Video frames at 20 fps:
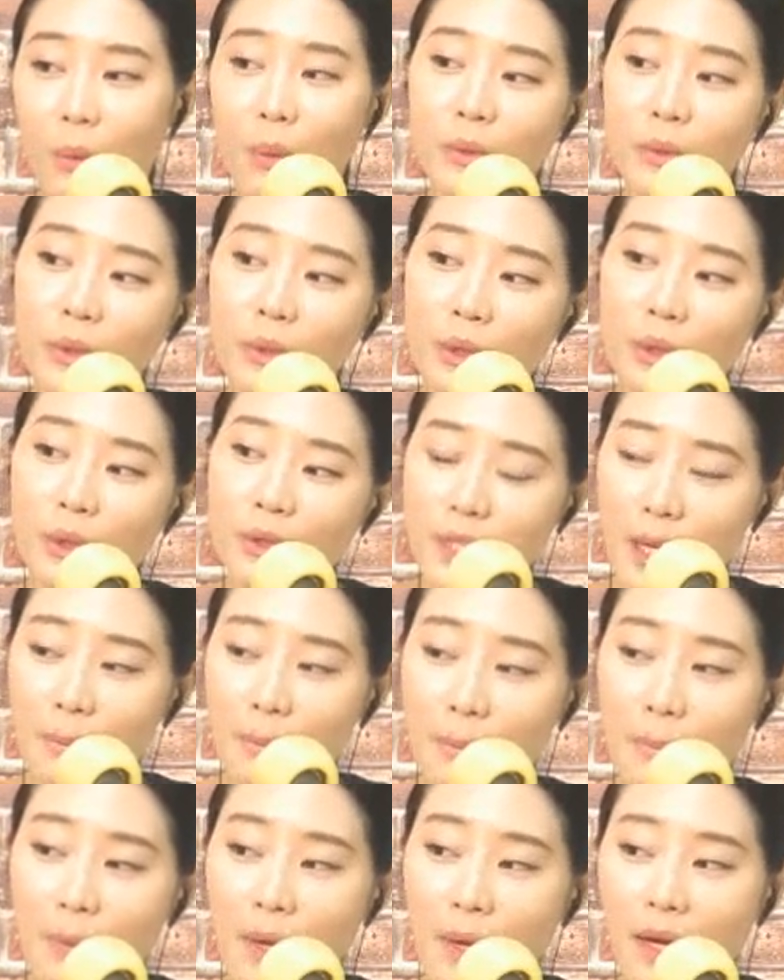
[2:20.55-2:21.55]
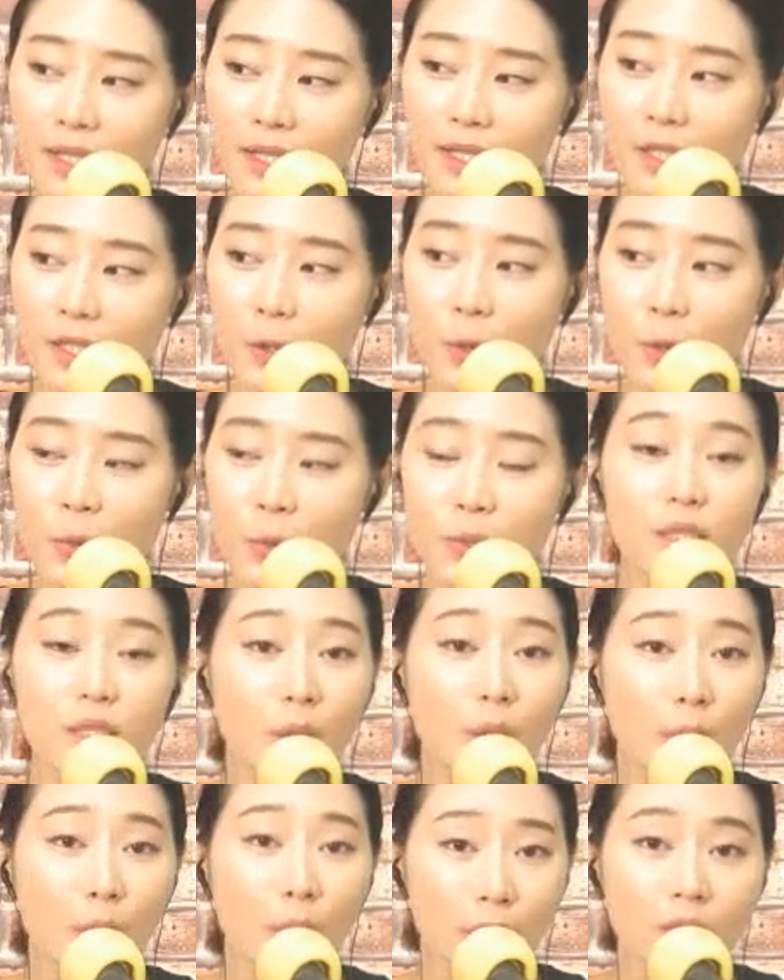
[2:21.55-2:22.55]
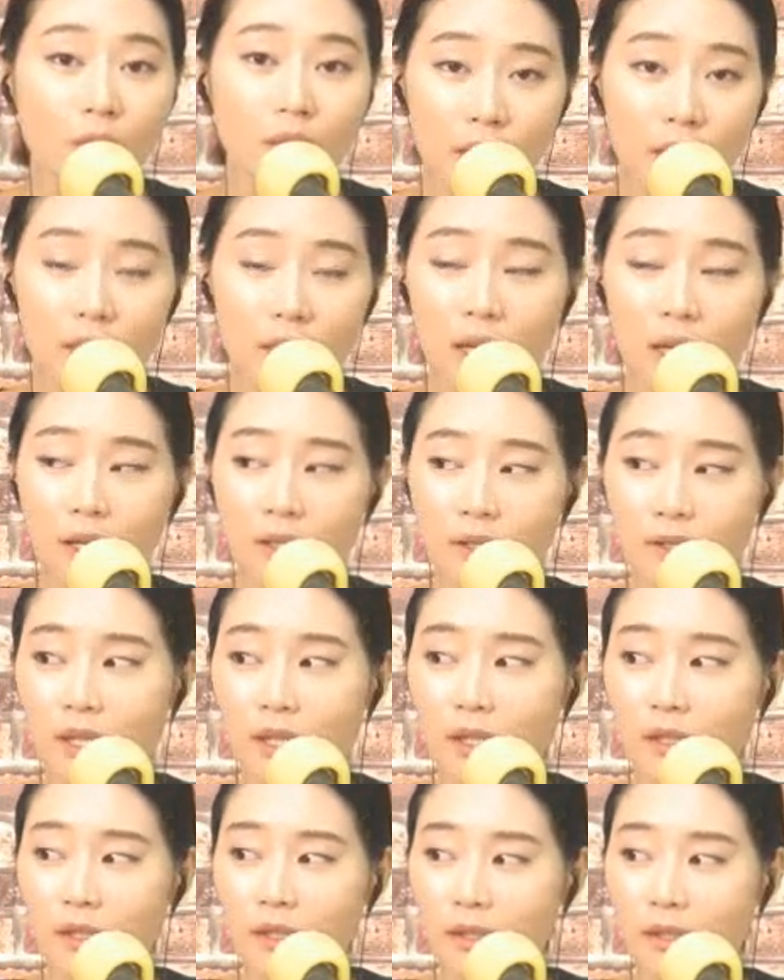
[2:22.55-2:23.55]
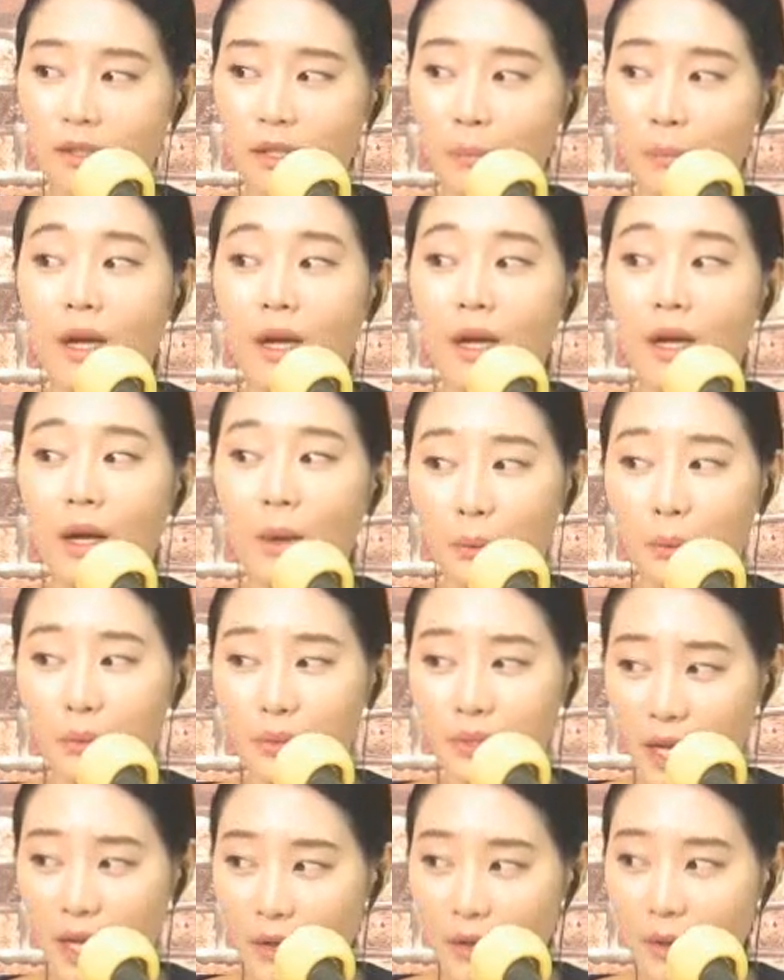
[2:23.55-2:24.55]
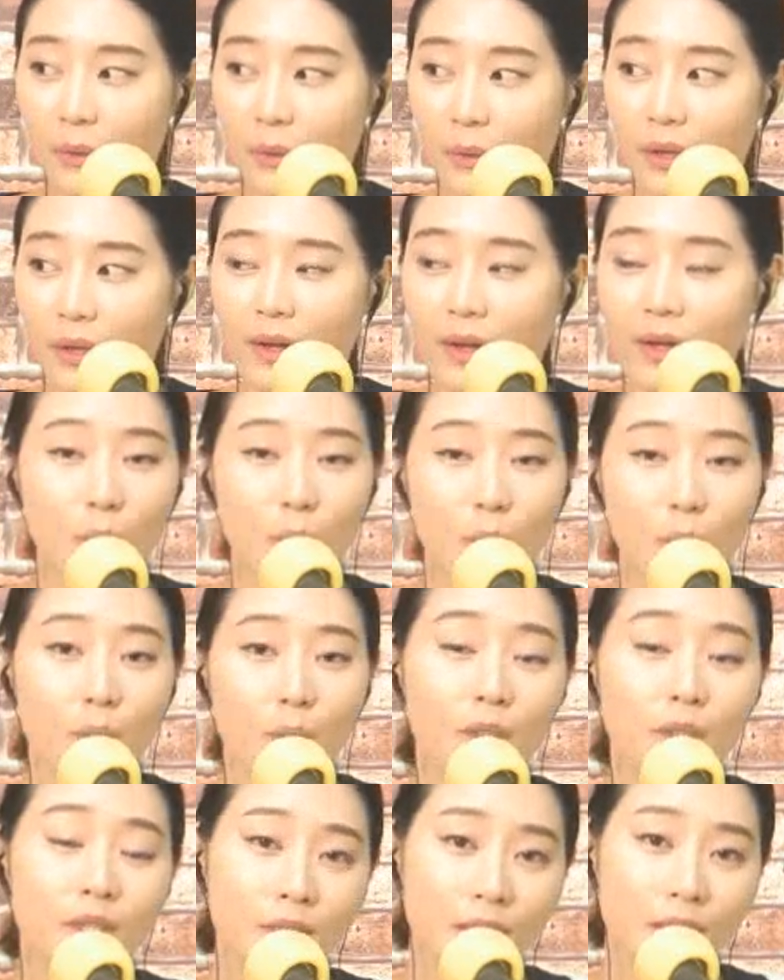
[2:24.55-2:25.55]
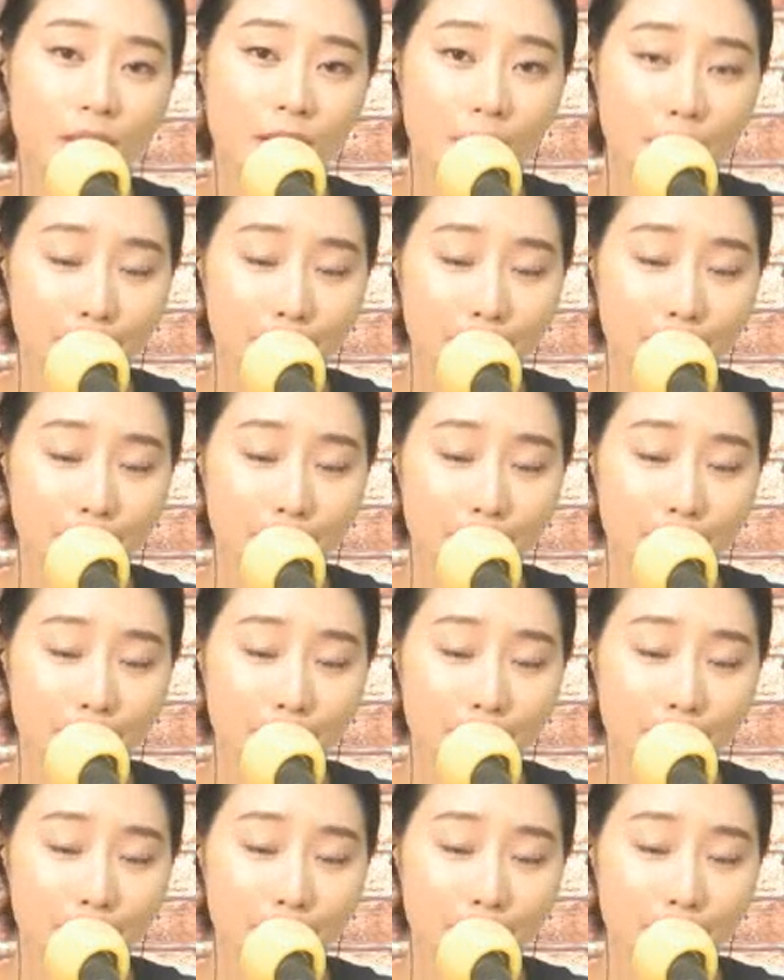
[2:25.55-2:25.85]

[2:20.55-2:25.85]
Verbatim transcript: 올 여름 장마가 시작된 지 열흘이나 지났는데 비가 오지 않거나 적은